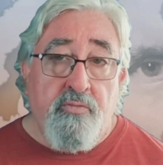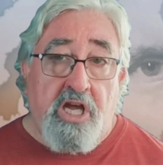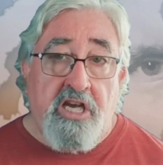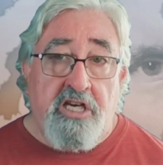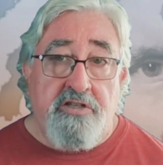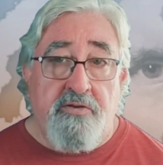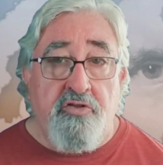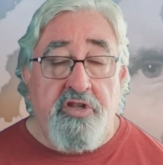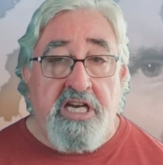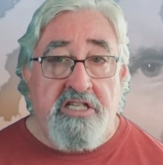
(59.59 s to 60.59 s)
en las
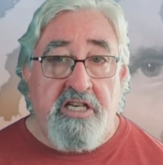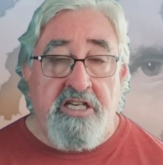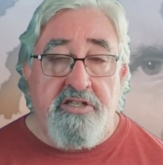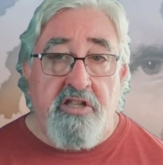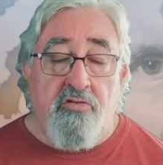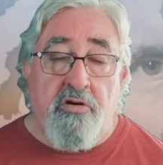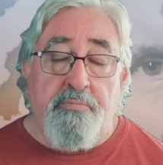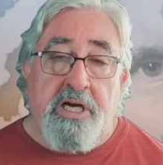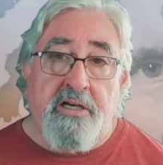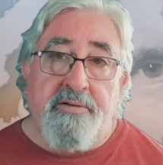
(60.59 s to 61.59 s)
fronteras del este de
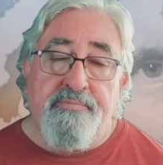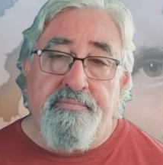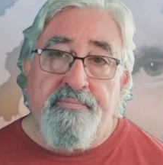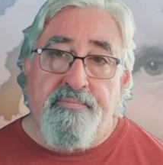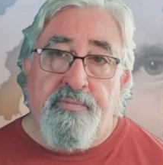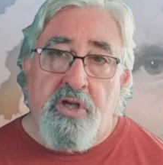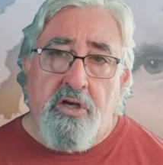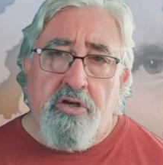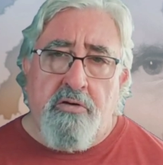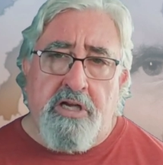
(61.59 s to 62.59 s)
Europa
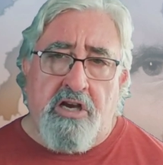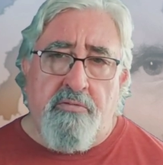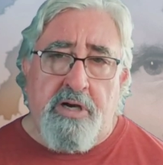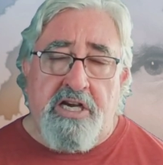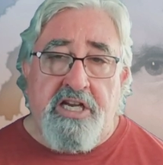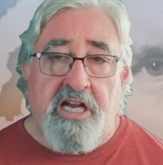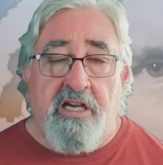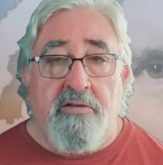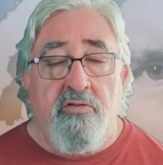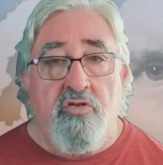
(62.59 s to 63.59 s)
no voy a nombrar
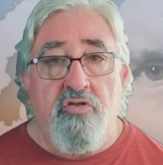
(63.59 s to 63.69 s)
ya los